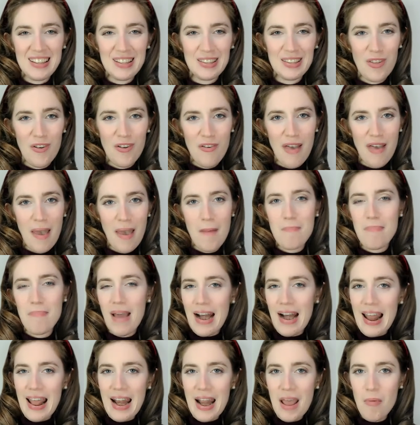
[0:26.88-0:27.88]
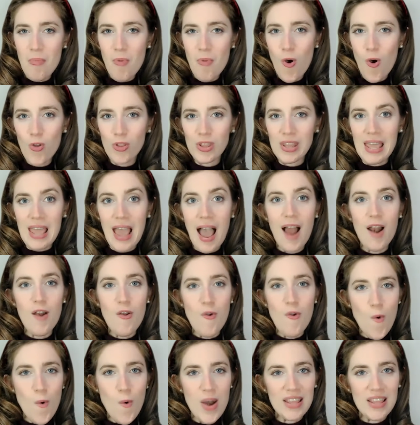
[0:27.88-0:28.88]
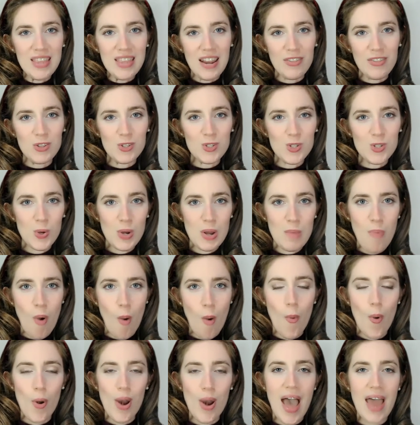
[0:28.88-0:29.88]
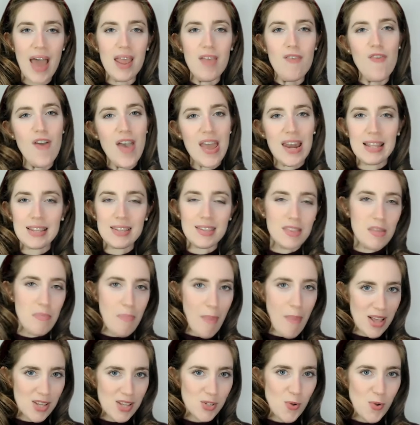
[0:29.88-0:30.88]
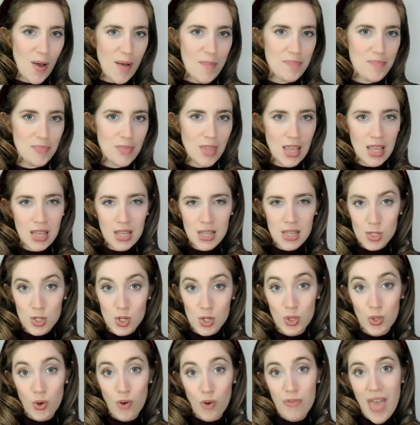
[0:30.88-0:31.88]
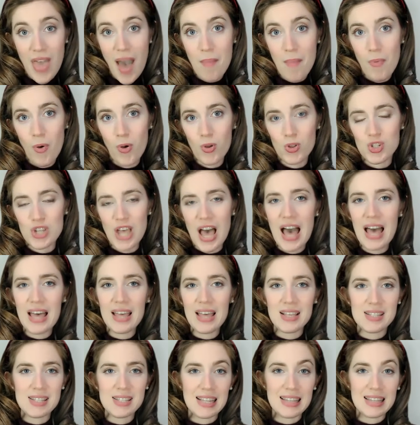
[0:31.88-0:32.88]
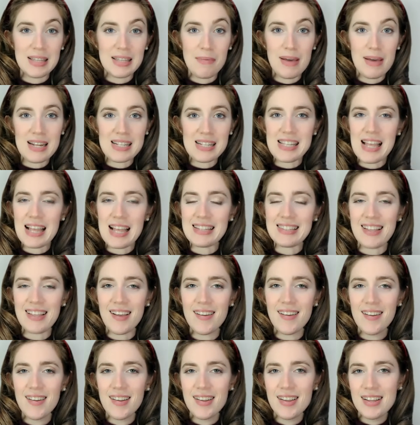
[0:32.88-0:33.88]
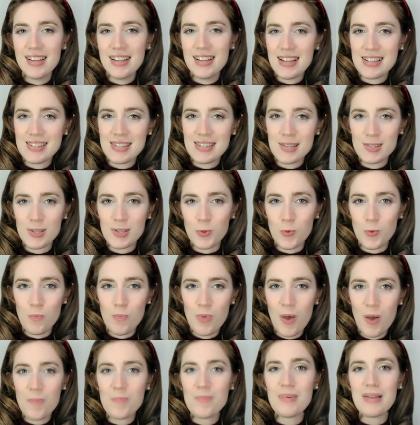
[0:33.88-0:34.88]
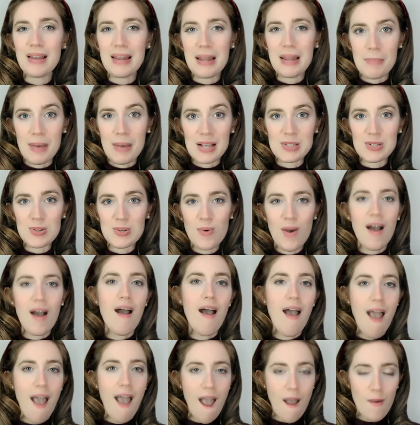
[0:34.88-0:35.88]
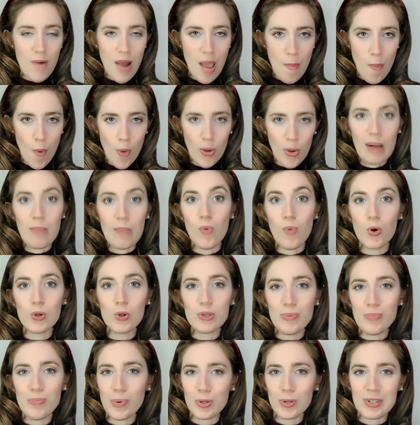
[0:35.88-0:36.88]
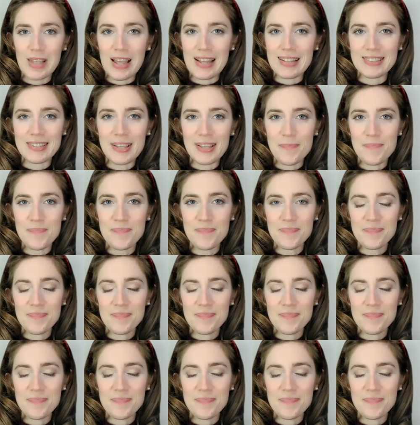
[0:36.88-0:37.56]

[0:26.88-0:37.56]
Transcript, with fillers: dove parleremo di alcune tradizioni popolari veneti di Pasqua. Ci troviamo già in settimana santa e senza dubbio la Pasqua è un'epoca molto importante.